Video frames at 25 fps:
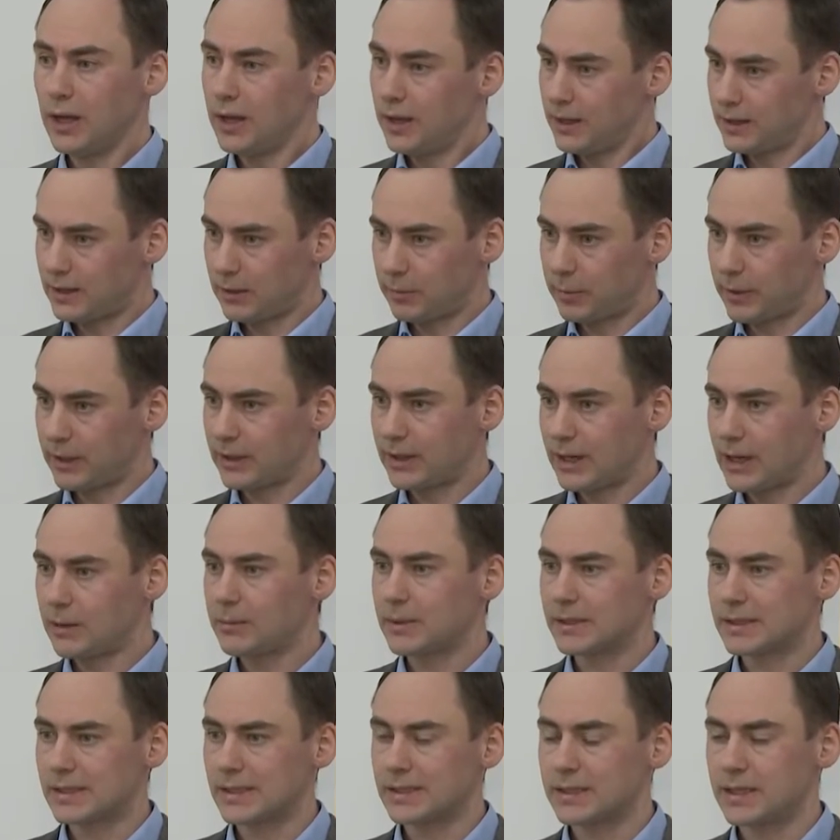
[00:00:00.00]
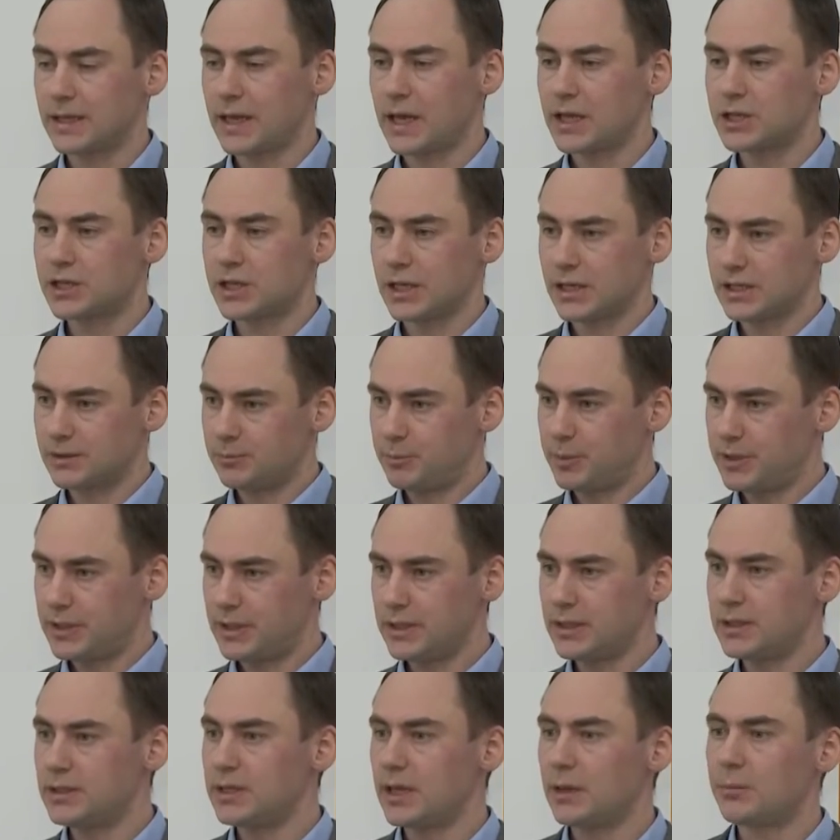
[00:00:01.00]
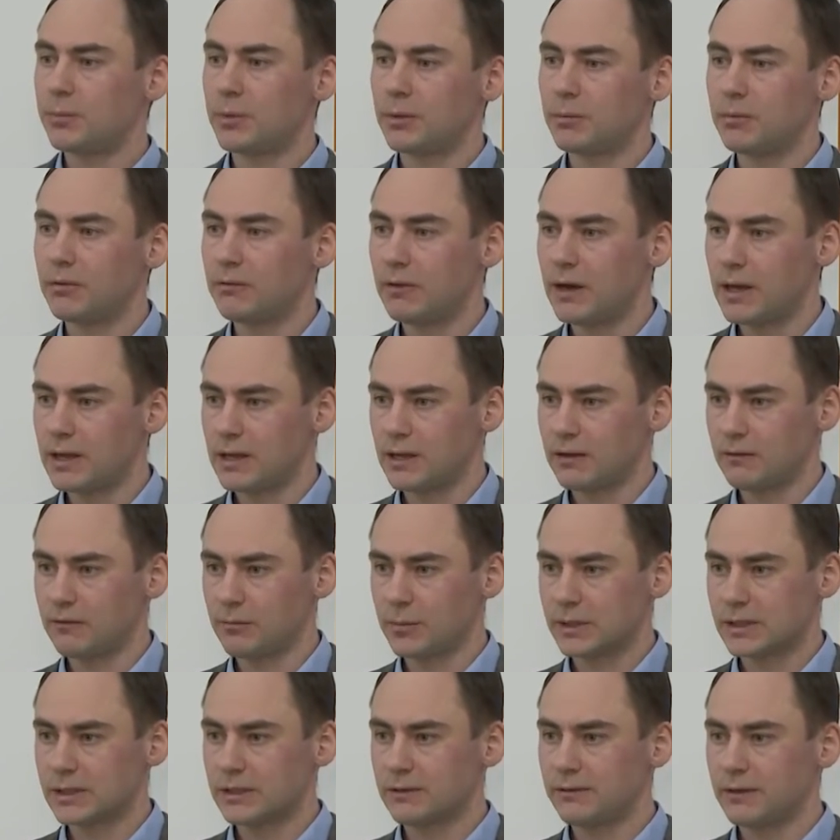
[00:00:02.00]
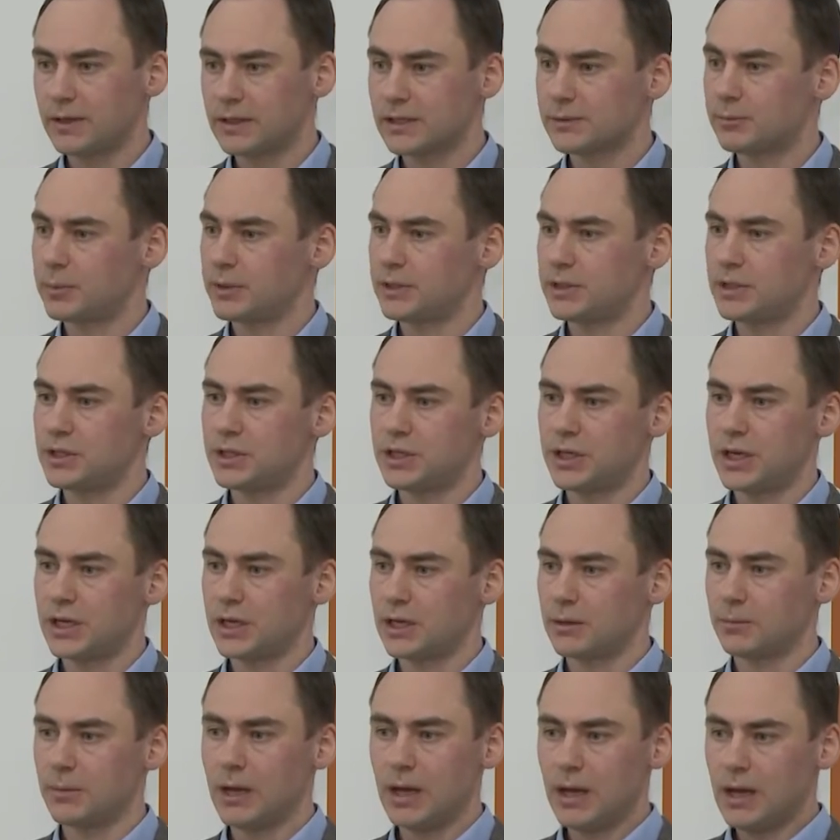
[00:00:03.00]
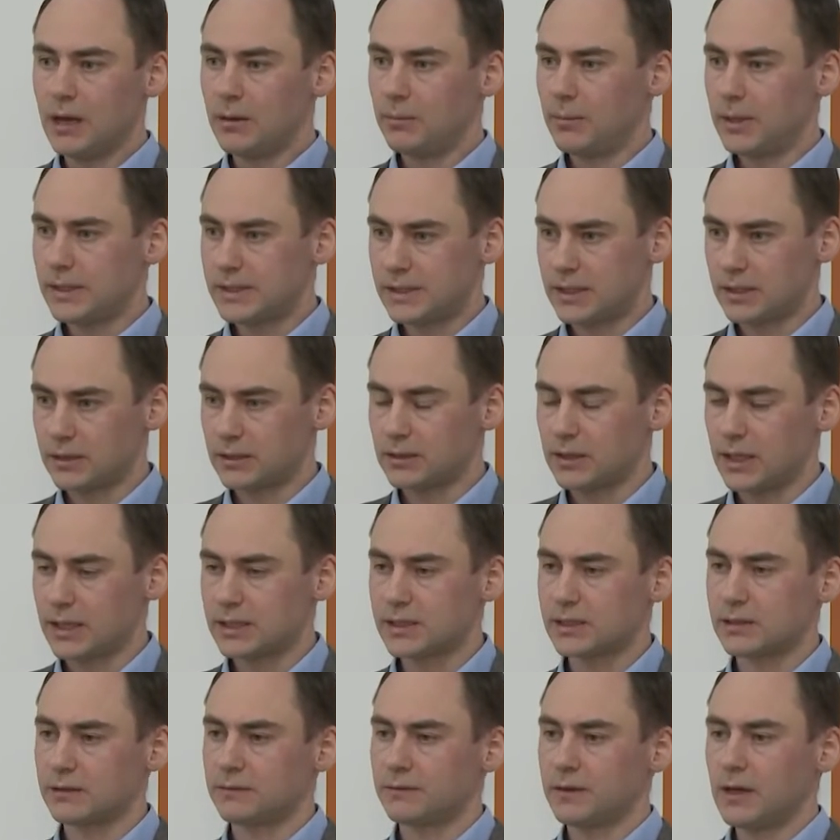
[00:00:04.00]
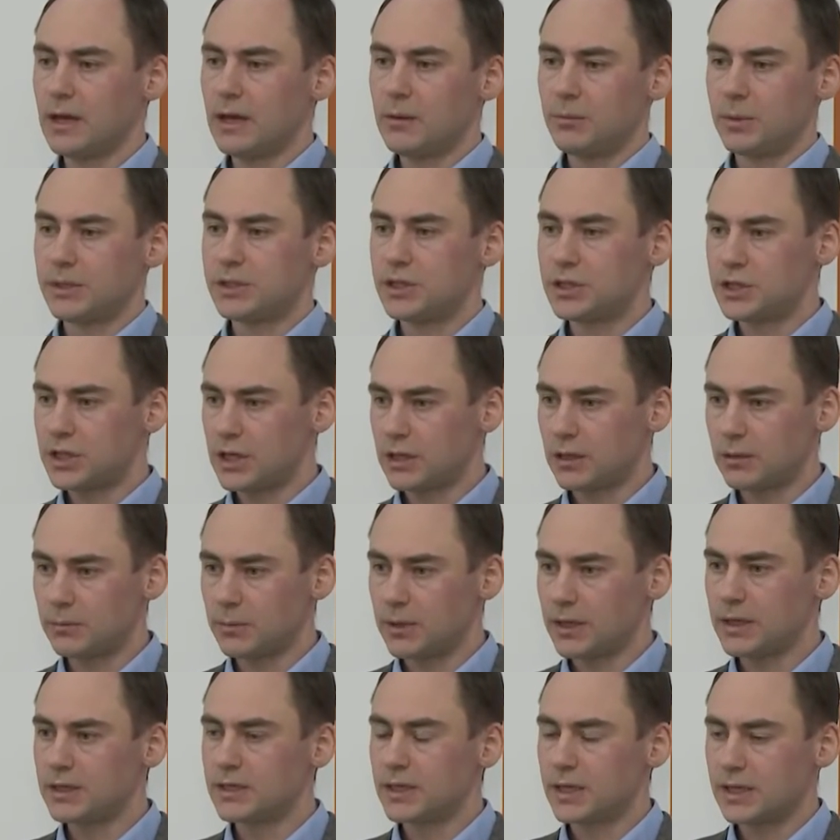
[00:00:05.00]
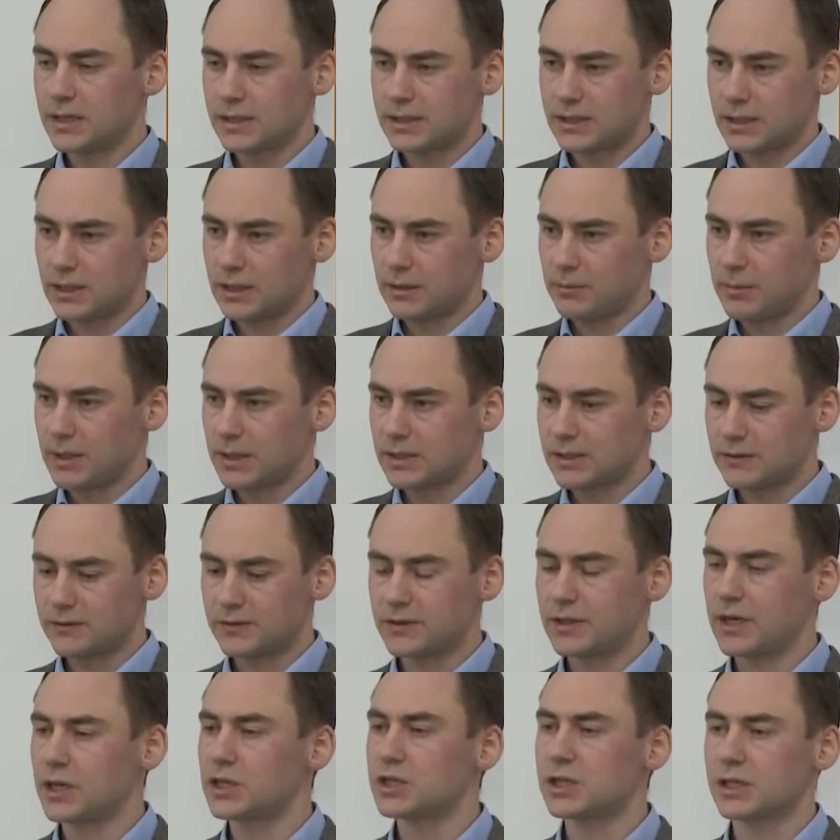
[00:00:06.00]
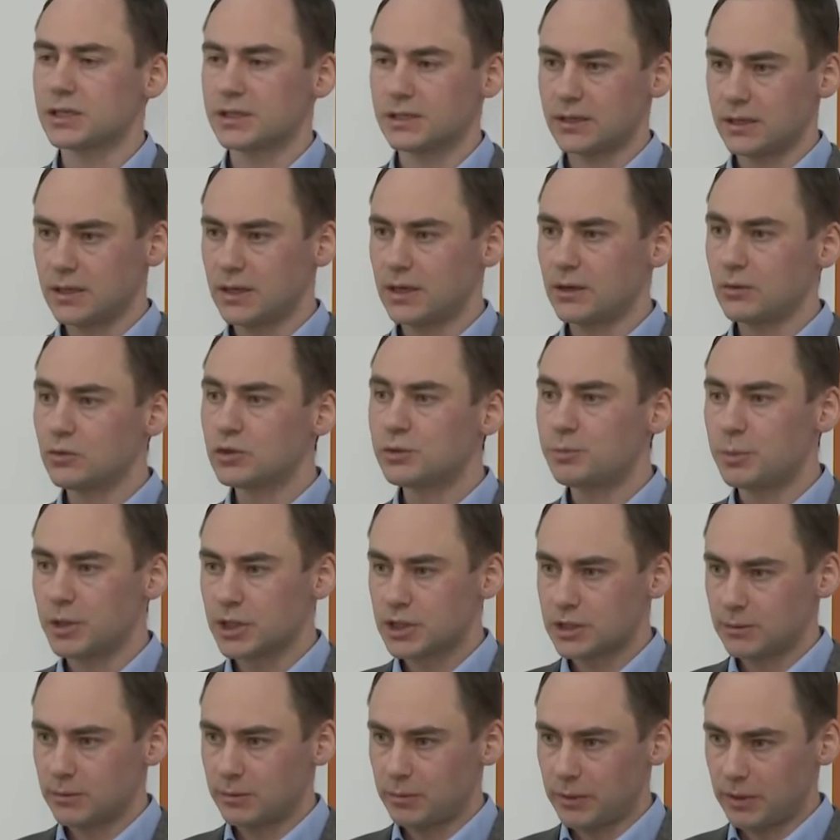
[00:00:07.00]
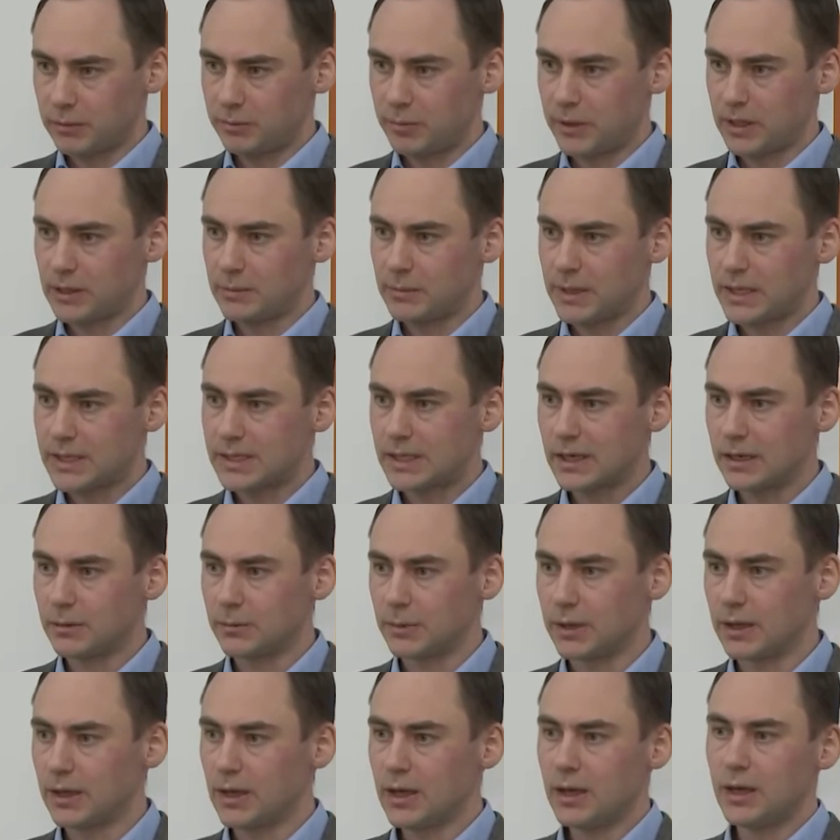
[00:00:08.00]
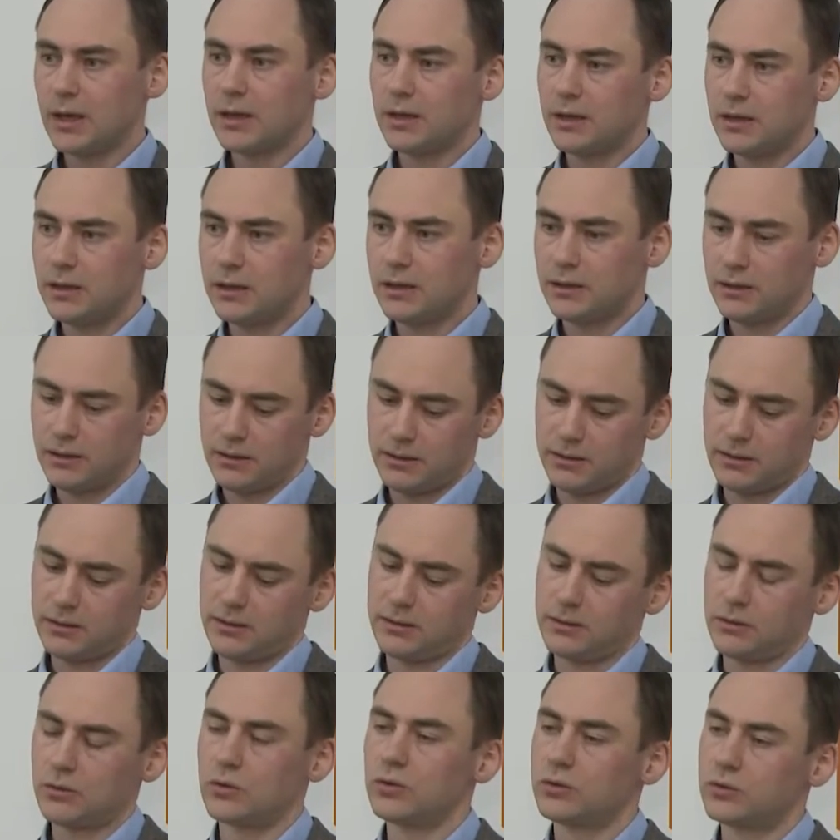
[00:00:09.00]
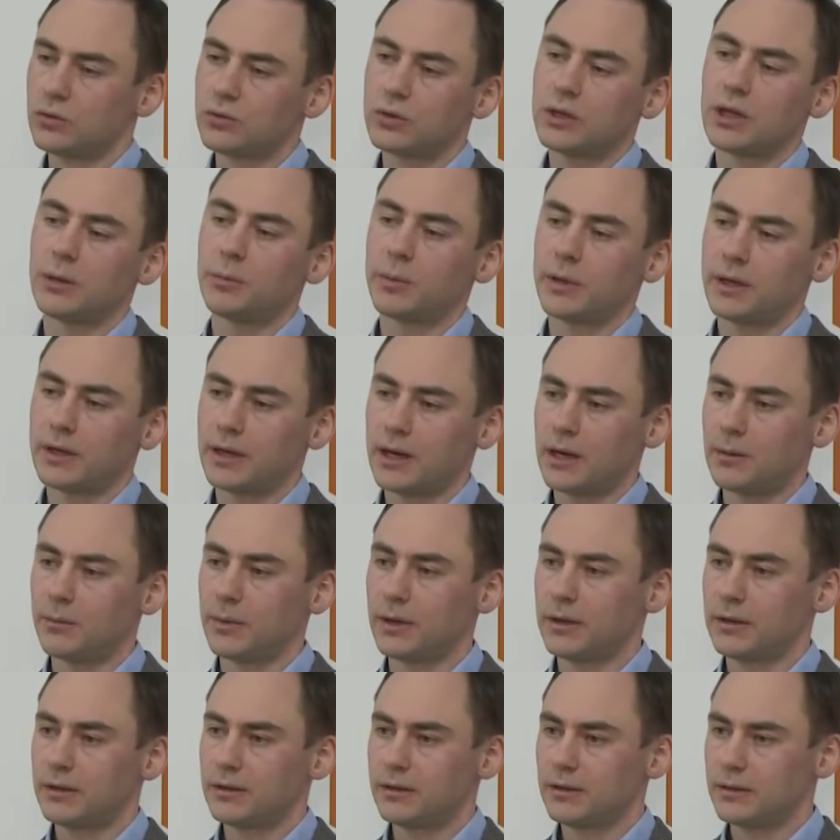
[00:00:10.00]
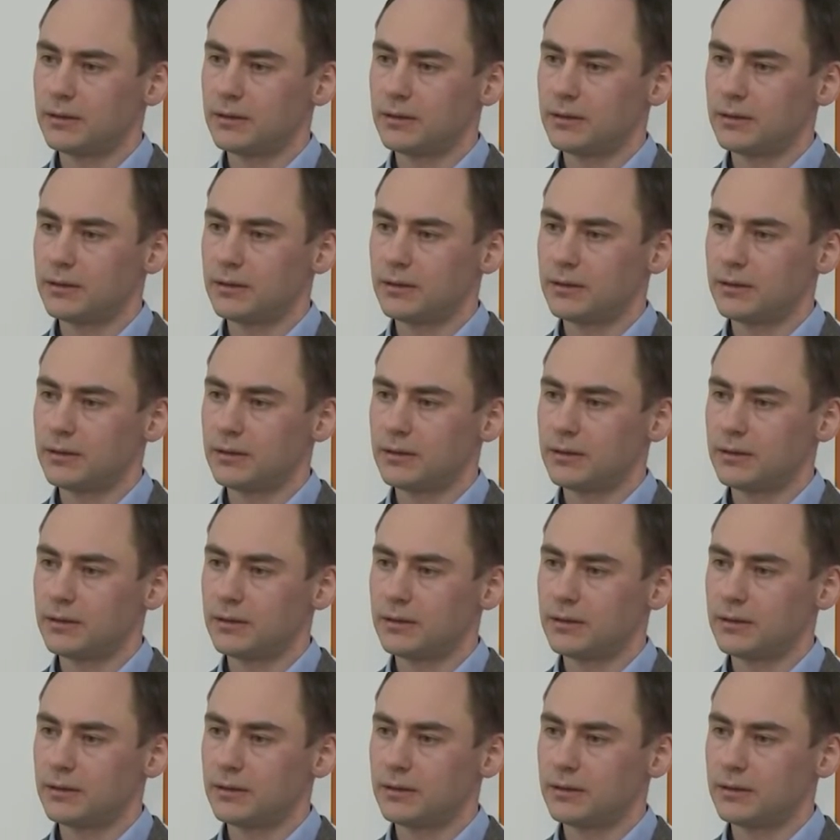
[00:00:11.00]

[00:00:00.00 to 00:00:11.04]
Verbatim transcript: Это программа, состоящая из пяти дней пребывания в Москве с посещением мастер-классов, посещением интересных мест, встреча с э, успешными предпринимателями и э, культурная программа.